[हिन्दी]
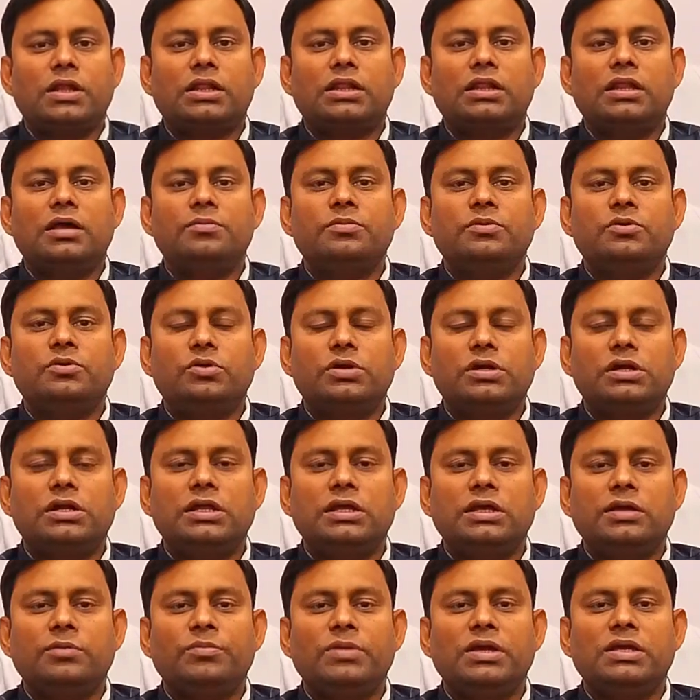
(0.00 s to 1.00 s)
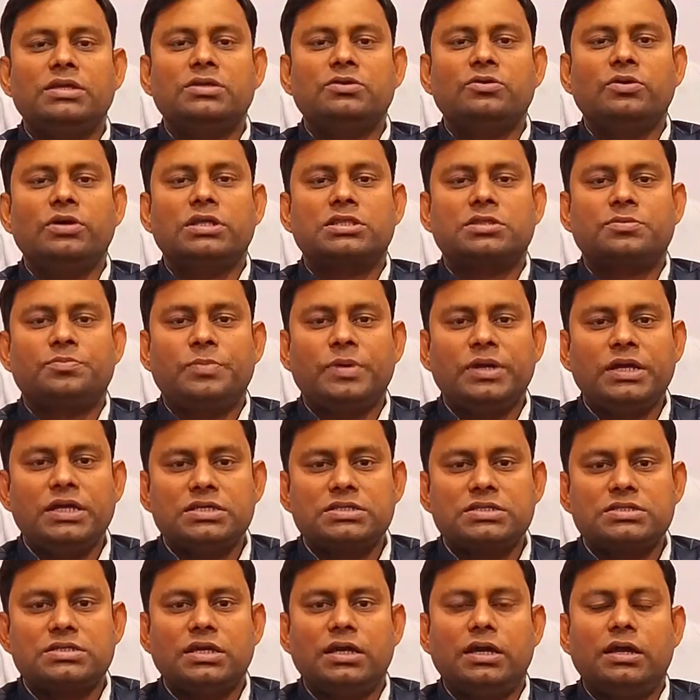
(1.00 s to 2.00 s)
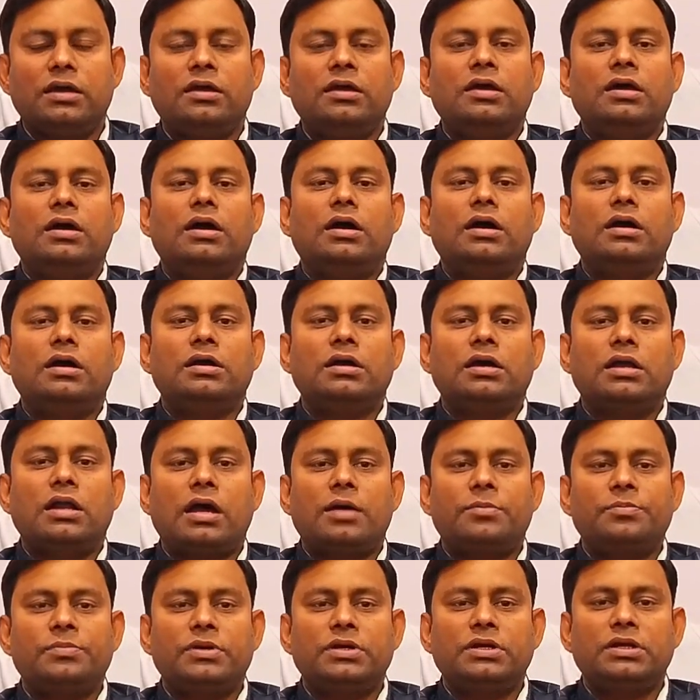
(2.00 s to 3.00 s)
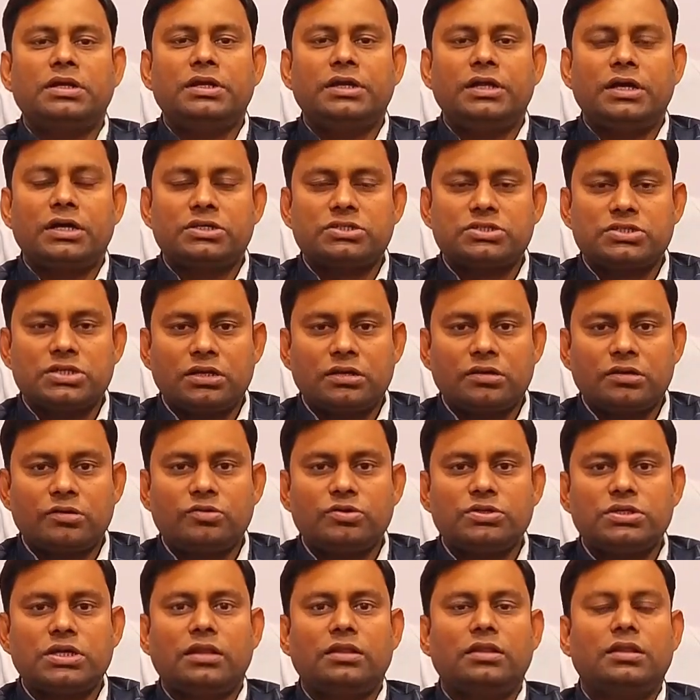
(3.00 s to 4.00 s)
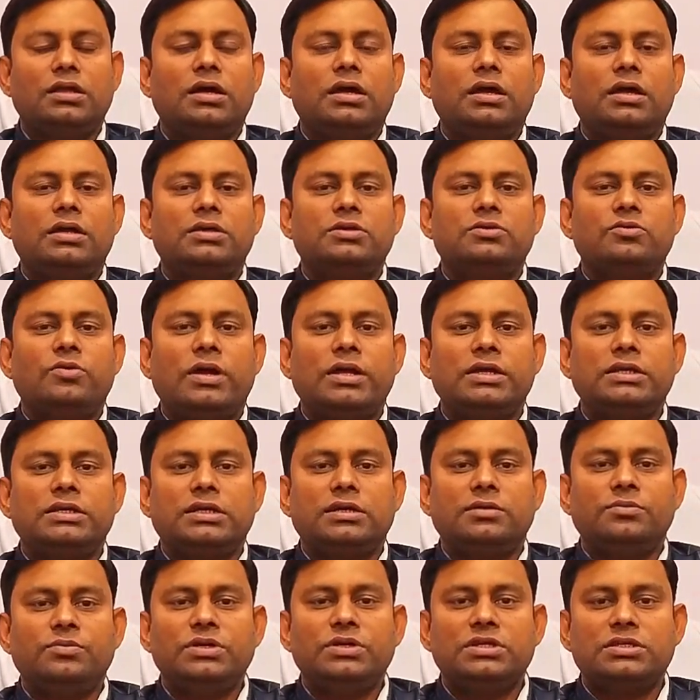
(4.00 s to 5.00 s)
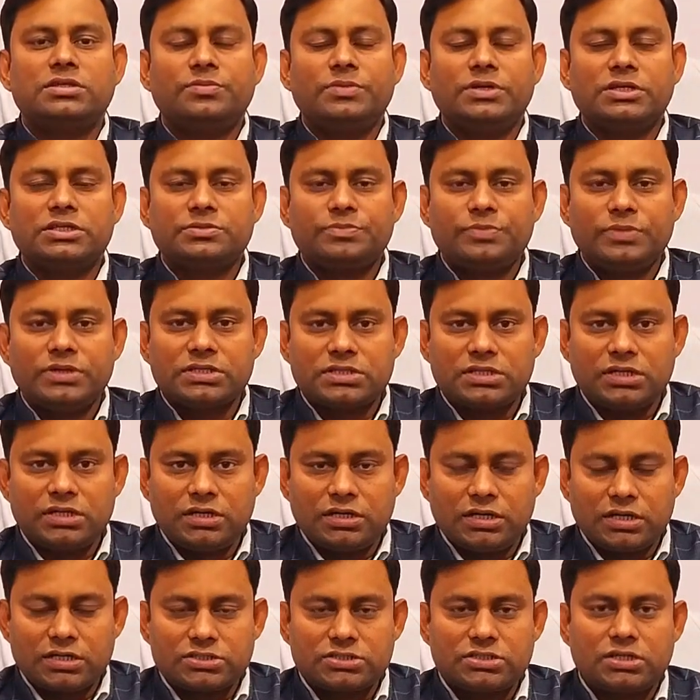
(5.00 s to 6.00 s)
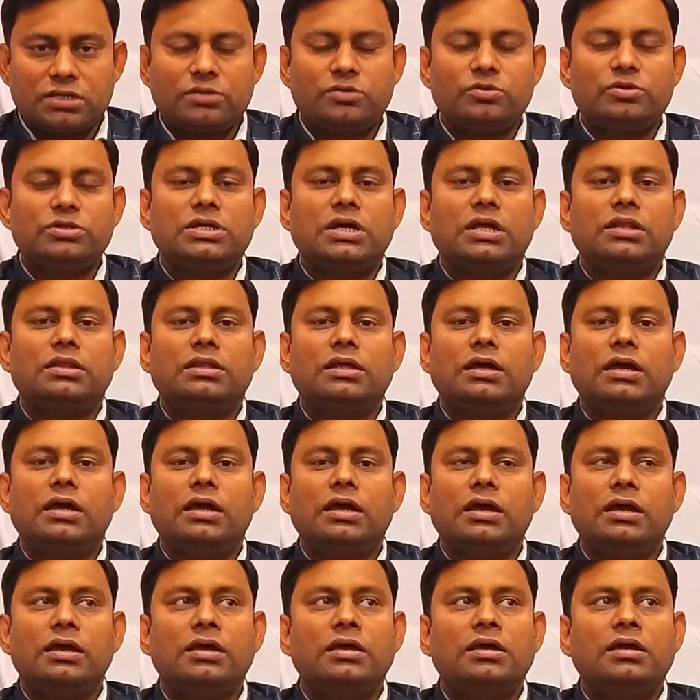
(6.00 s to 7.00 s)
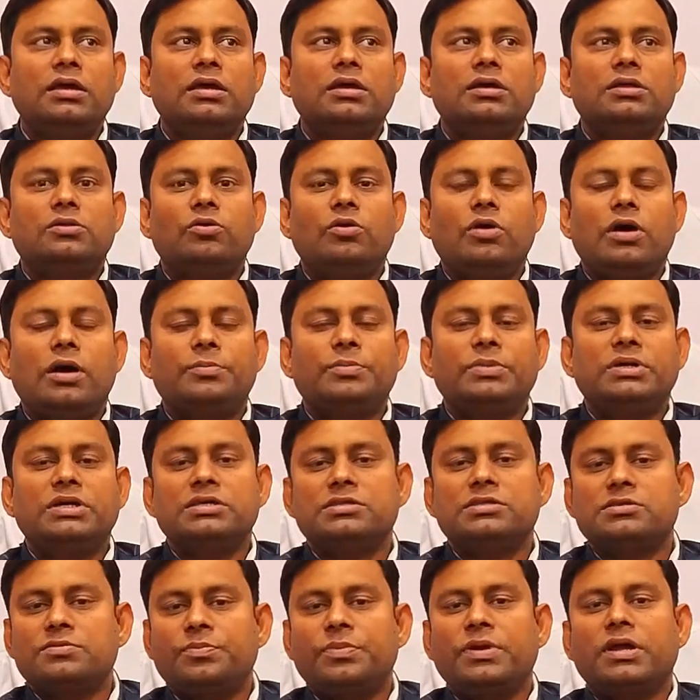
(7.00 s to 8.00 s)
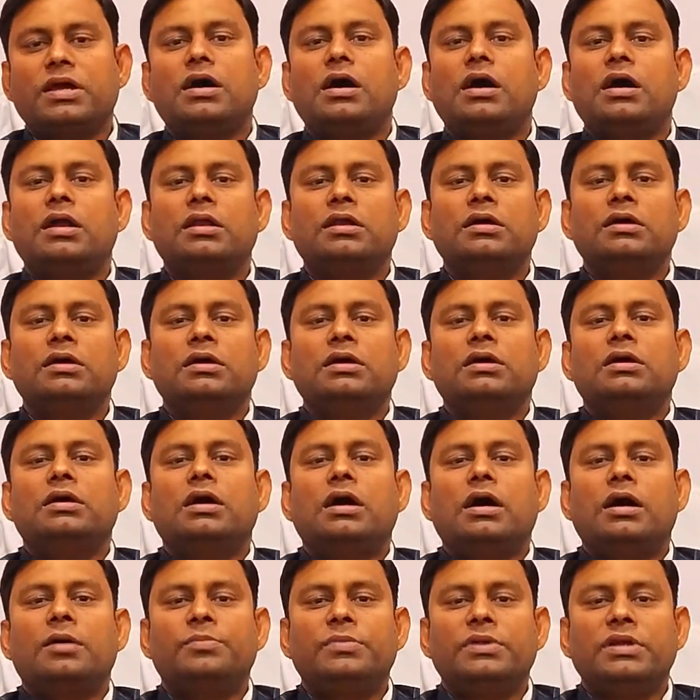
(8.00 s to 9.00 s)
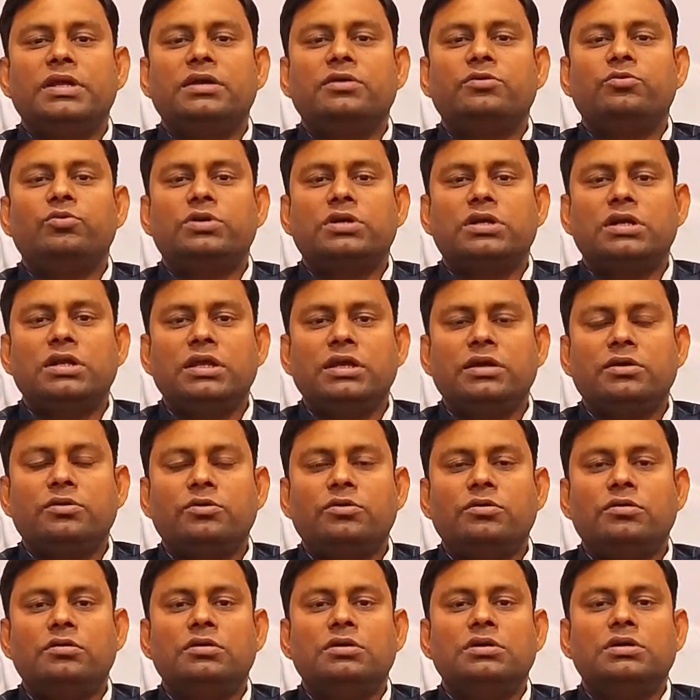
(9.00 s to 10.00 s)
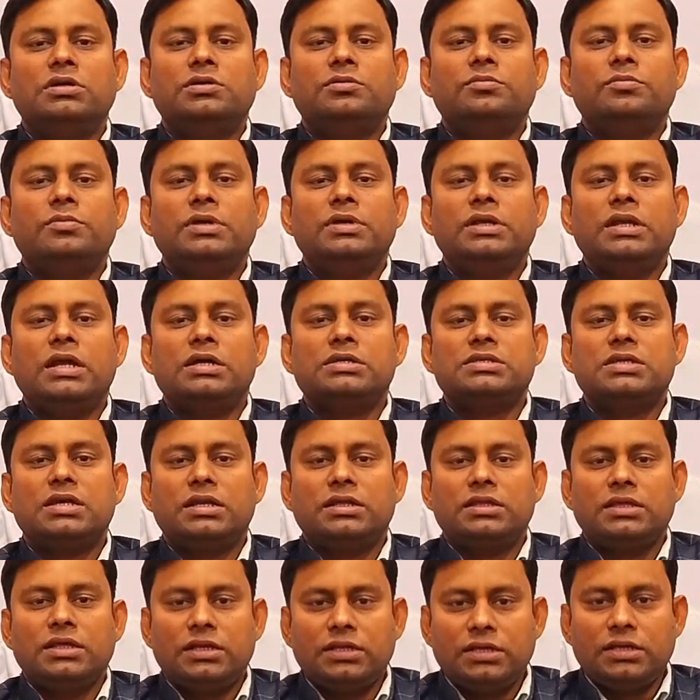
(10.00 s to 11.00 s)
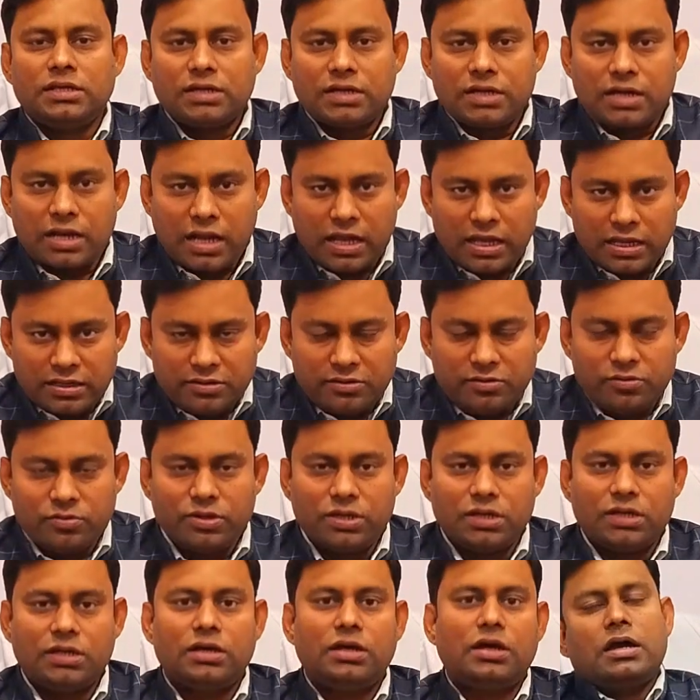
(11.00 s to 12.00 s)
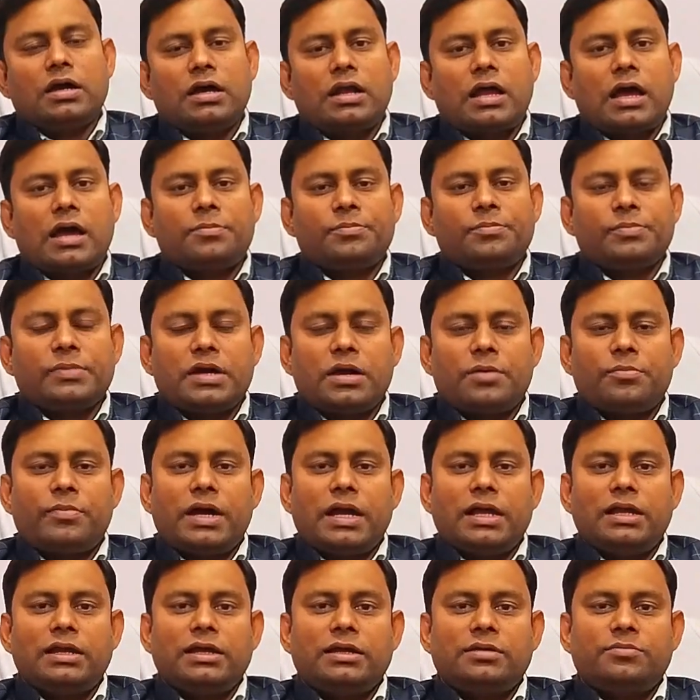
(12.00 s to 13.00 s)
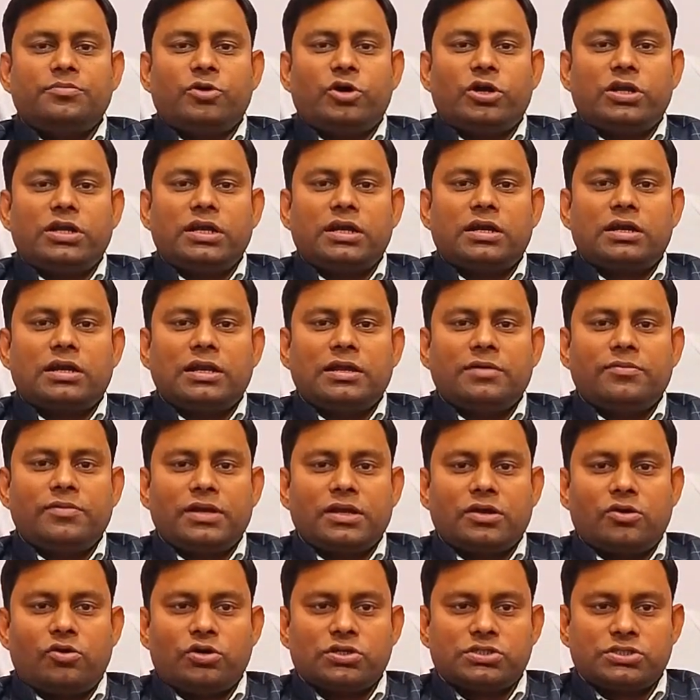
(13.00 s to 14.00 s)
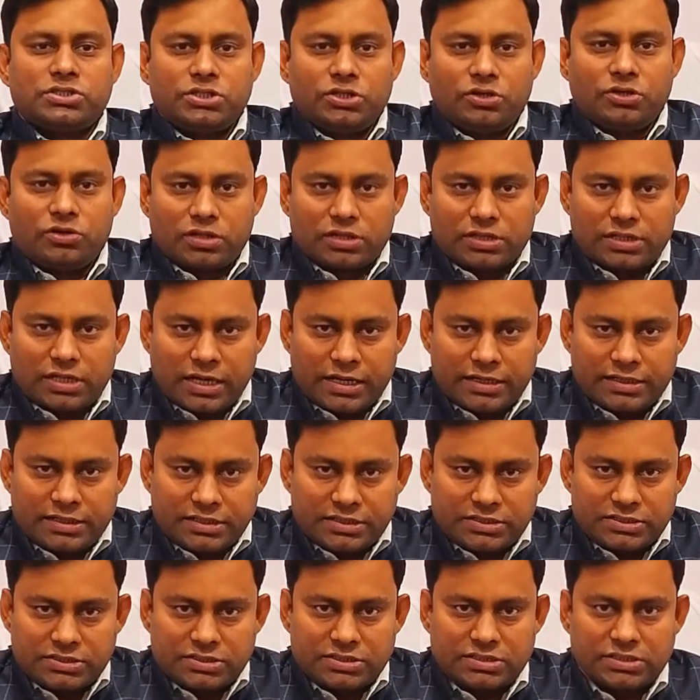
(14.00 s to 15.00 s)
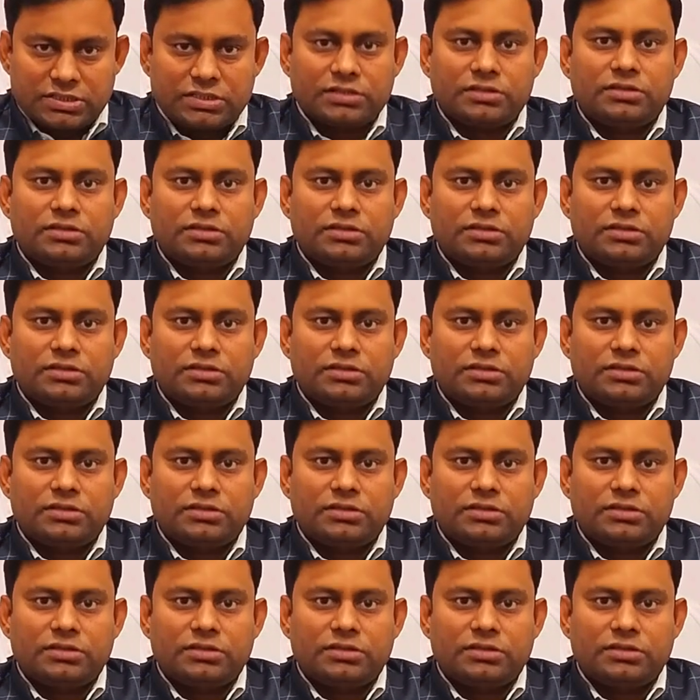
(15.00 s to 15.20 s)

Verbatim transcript: मतलब घुटने में जो स्पेस है अगर आपके रिडक्शन हो जाता है ज्वाइंट के बीच में स्पेस रिडक्शन हो जाता है तो आप किस प्रकार अपने घुटने को बिना सर्जरी कराए हुए अगर आपका माइल्ड एंड मॉडरेट लेवल का ऑस्टियोआर्थराइटिस